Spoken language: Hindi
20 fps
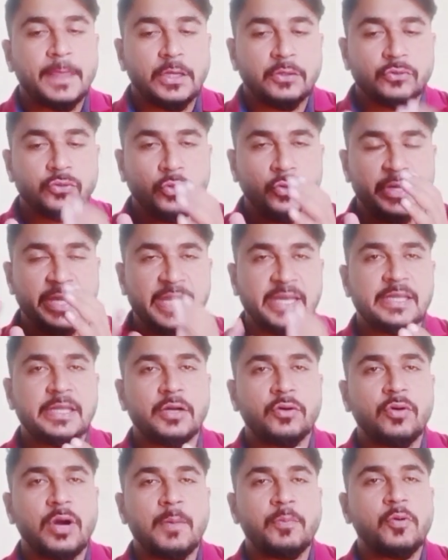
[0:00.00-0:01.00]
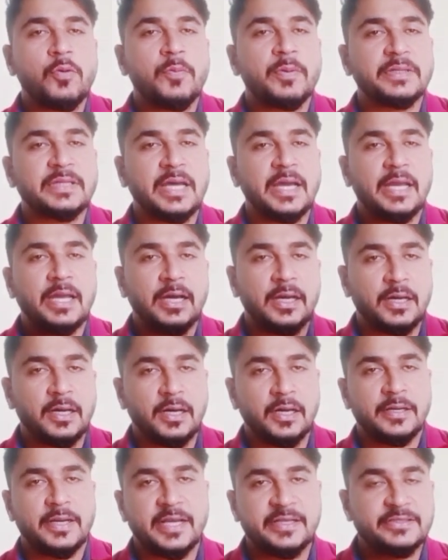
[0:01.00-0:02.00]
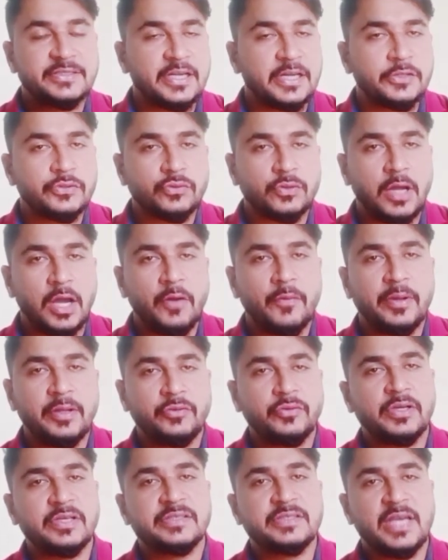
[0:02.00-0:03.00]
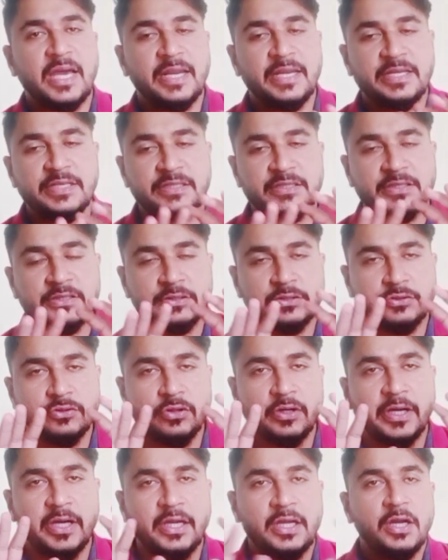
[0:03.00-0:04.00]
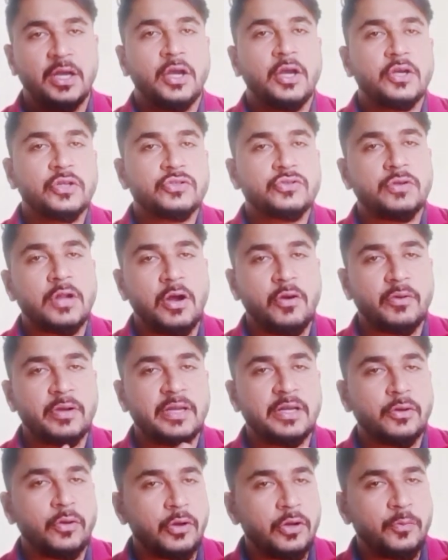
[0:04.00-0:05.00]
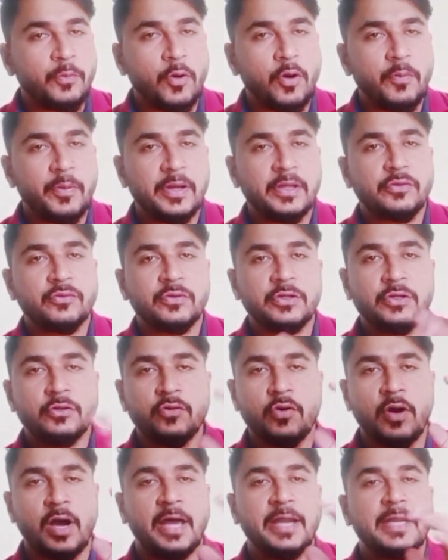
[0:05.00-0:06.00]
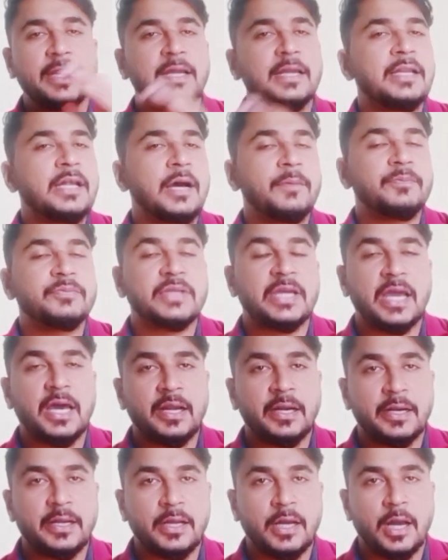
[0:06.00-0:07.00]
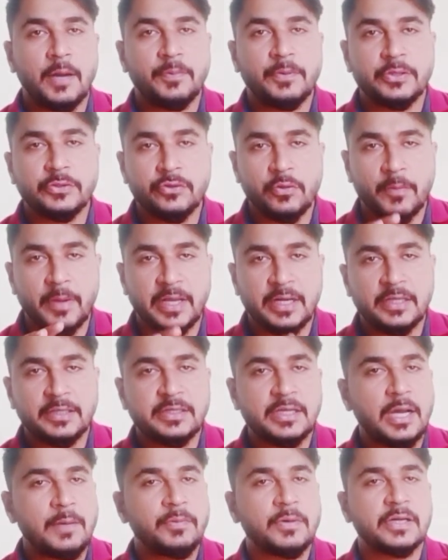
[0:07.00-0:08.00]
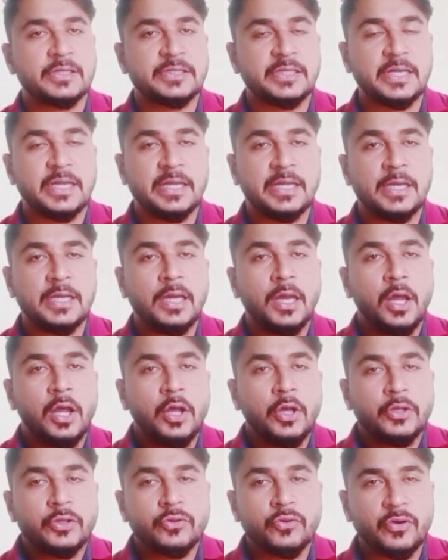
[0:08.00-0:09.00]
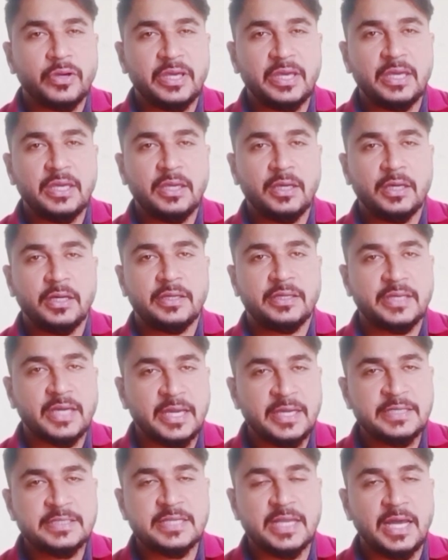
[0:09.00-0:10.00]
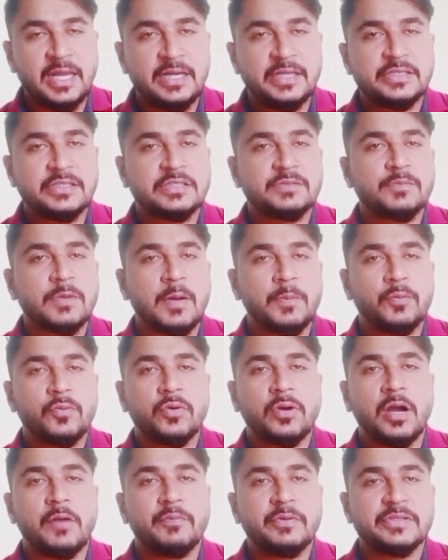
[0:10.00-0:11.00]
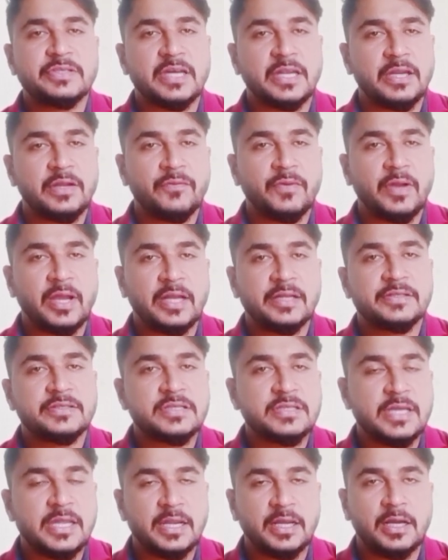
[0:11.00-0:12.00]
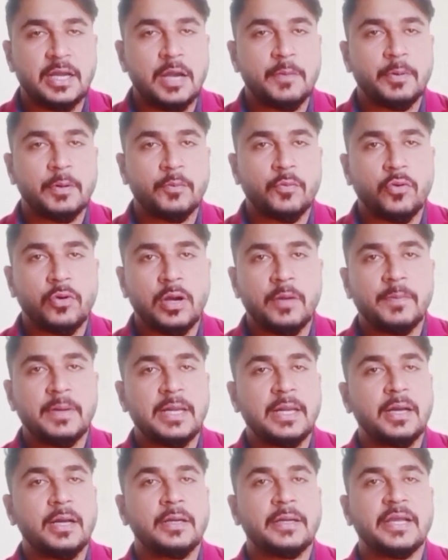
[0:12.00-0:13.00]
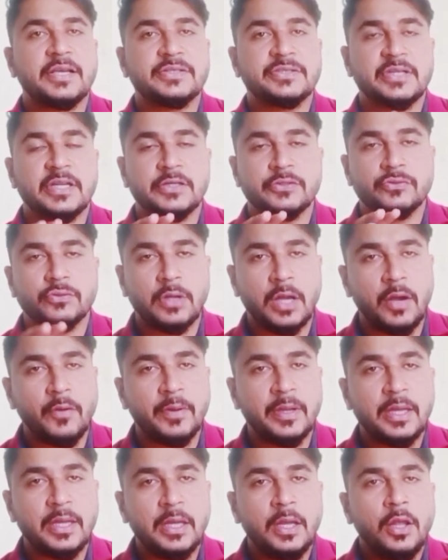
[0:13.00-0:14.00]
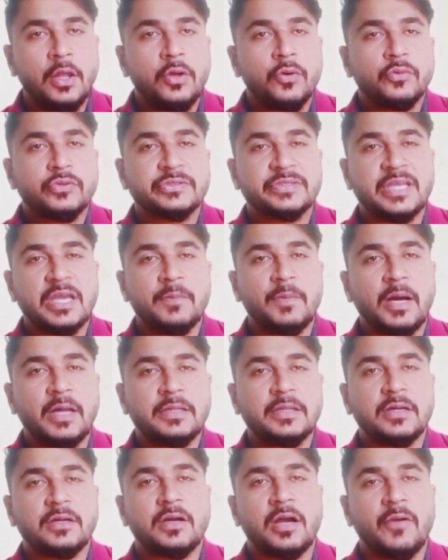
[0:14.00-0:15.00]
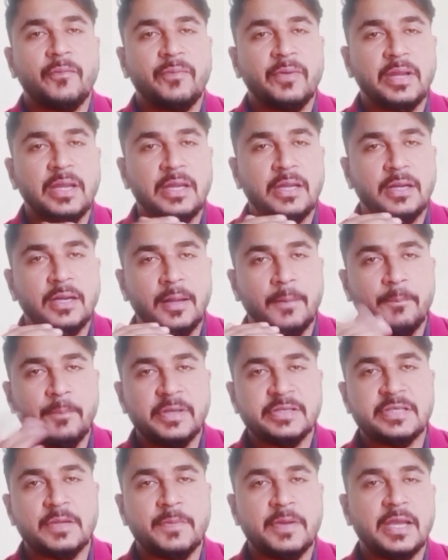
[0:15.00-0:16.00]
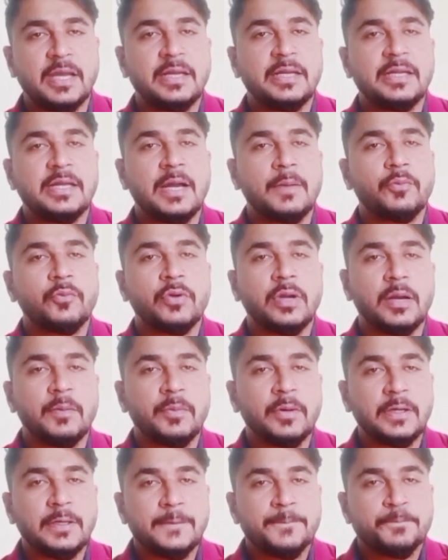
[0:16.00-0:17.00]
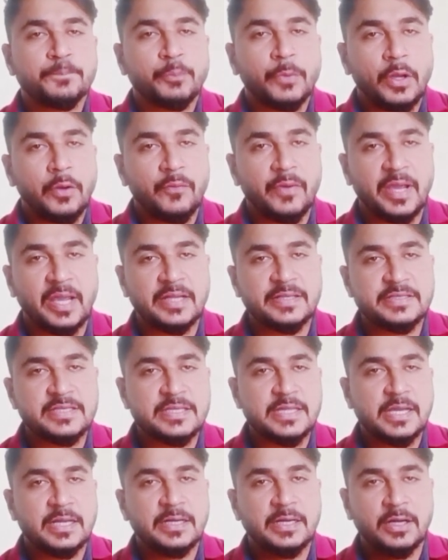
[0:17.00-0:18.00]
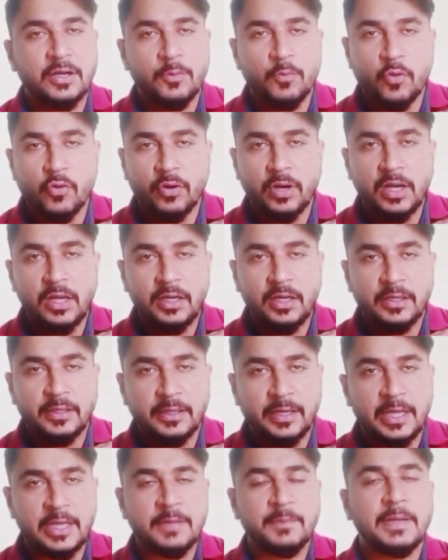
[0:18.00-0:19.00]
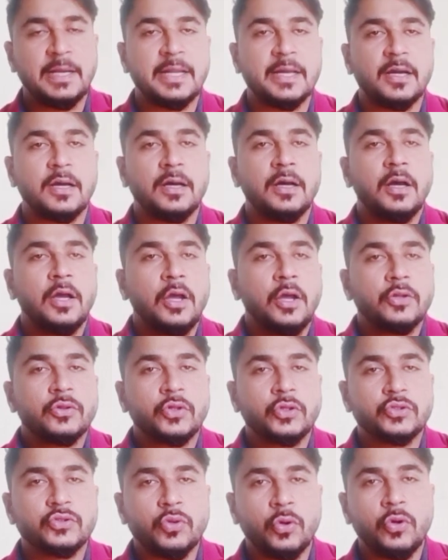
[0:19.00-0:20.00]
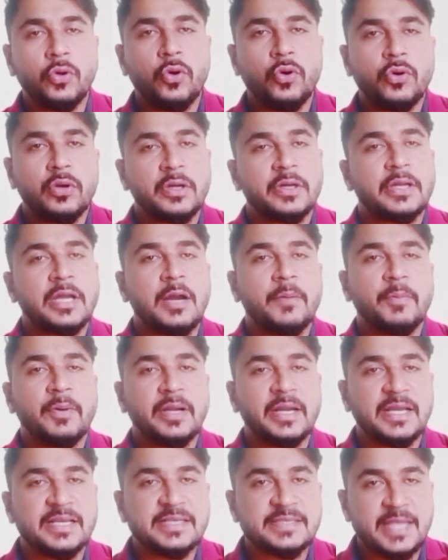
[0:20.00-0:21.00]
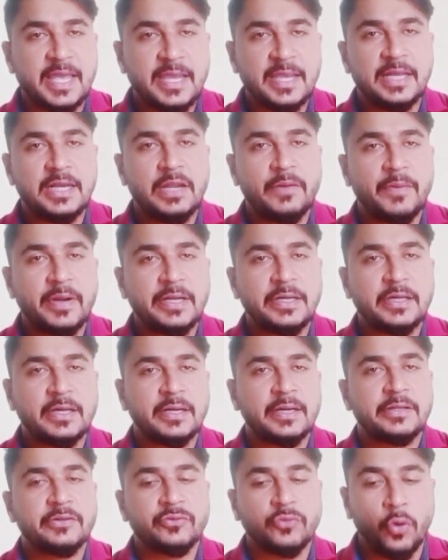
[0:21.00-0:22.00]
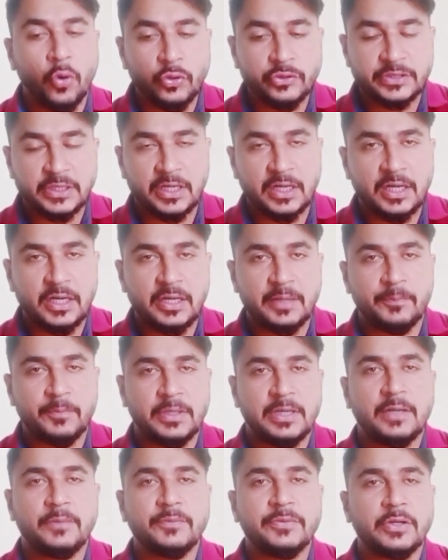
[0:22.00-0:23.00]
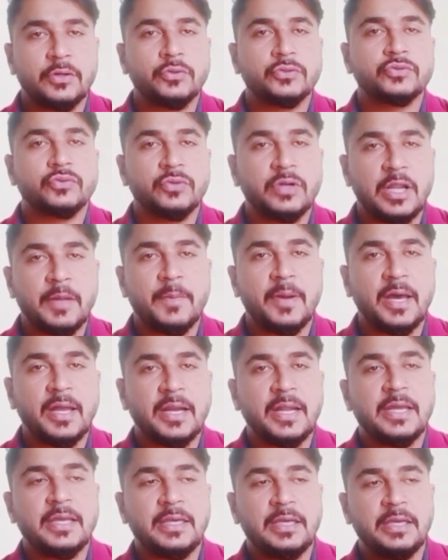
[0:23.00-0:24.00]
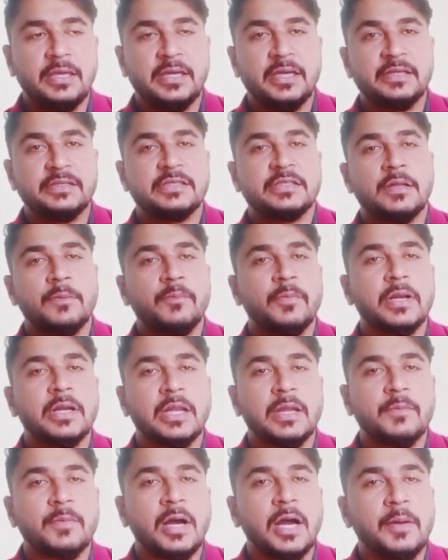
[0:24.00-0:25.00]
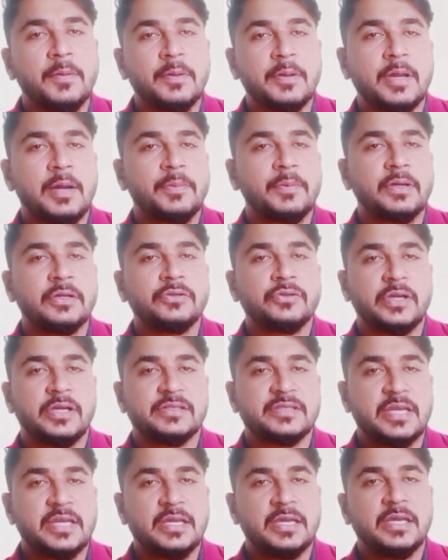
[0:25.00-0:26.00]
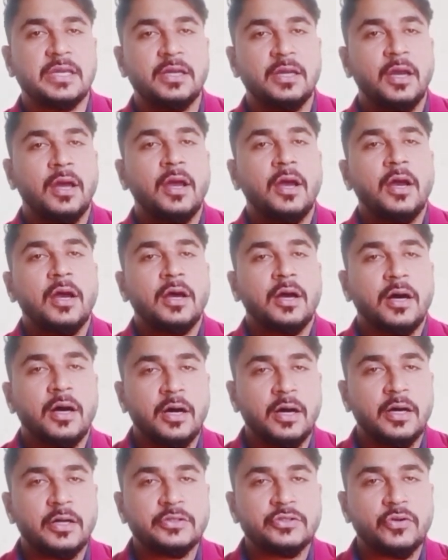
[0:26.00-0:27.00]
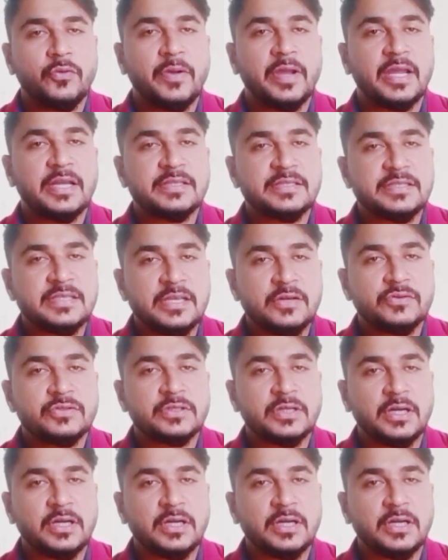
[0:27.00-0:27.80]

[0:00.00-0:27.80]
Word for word: तो ये देखो आपको पता है नेक्स्ट ईयर चुनाव है तो ये सारी जो है चुनाव के लोलीपॉप है तो इनको खाने के लिए आप तैयार रहें आपकी जो मेहनत है आप करते रहिए क्योंकि यही साल है जिसमें आपको काफी सारी वैकेंसी देने का यहाँ पर मौका मिलेगा नेक्स्ट ईयर चुनाव है उसके बाद काफी लंबे समय के लिए आपको यहाँ पर वैकेंसी देखने का मौका नहीं मिलेगा तो जो लोग यहाँ पर एसआई के लिए वेट कर रहे हैं तो हो सका मतलब देखो सुनने में आ रहा है कि ये सितंबर के माह में आपके जो एसआई की जो वैकेंसी है उसका